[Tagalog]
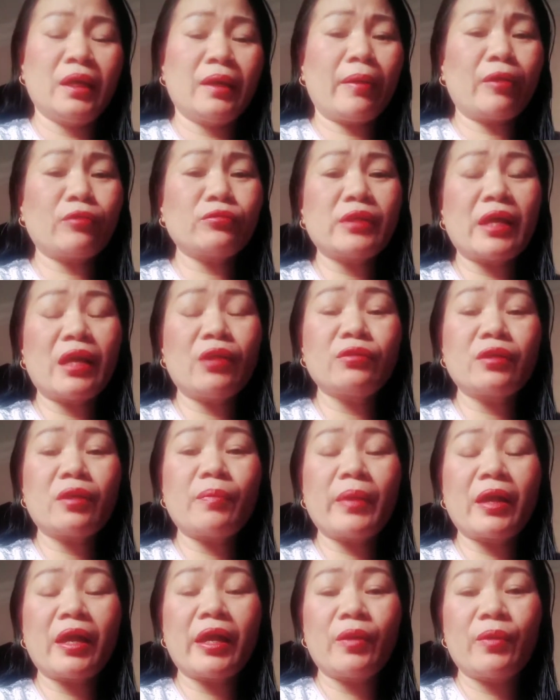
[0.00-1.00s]
Para salo ka
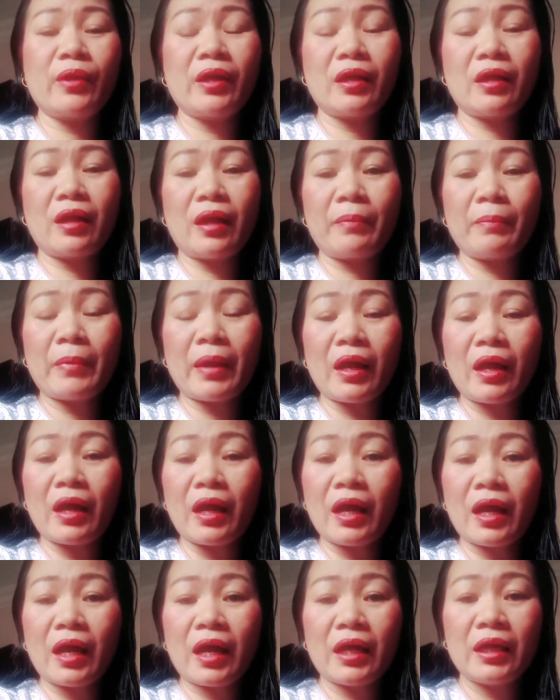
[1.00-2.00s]
makaiwi, ka
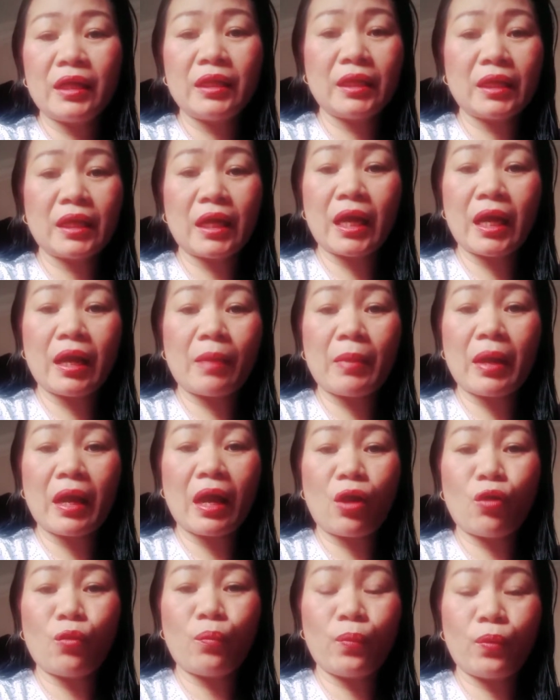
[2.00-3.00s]
maka, hindi ka nga
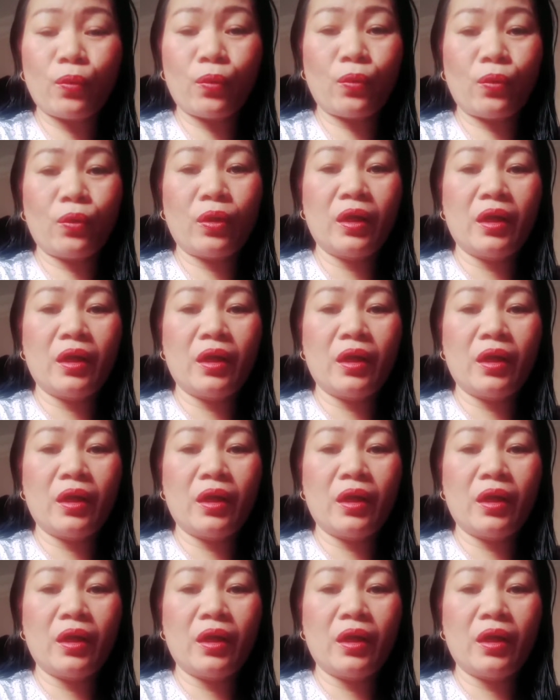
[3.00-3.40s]
makaupo.